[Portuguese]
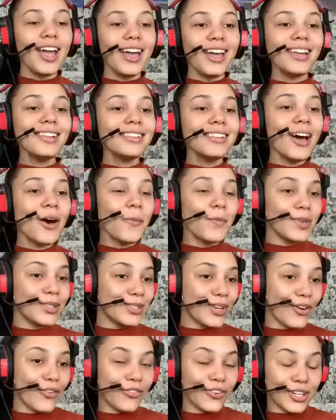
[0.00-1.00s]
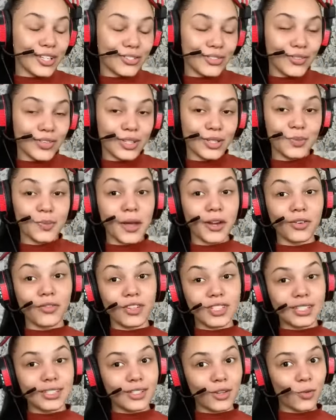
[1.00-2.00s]
Então, pessoal, foi esse vídeo. Espero que
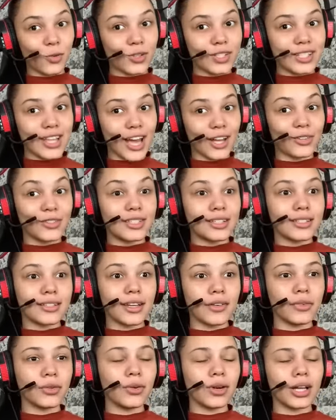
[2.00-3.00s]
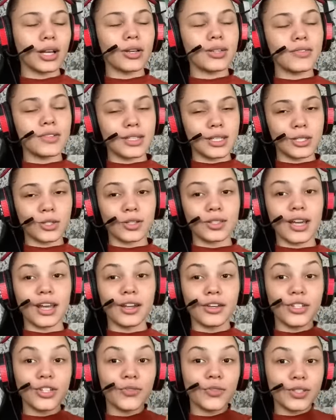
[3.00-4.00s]
vocês tenham gostado. Se inscrevam no canal se vocês gostaram.
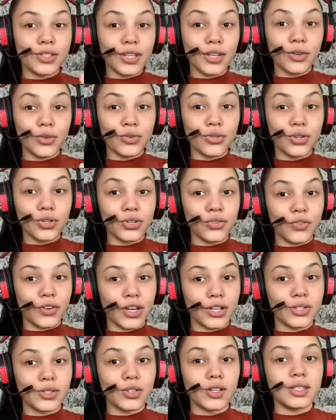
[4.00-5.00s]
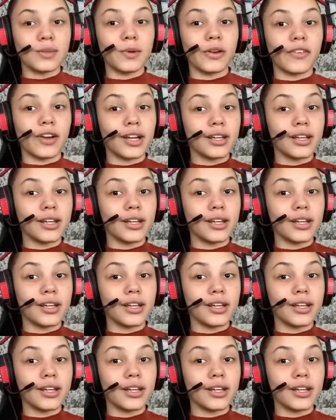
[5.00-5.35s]
Ative o sininho de notificações pra ficarem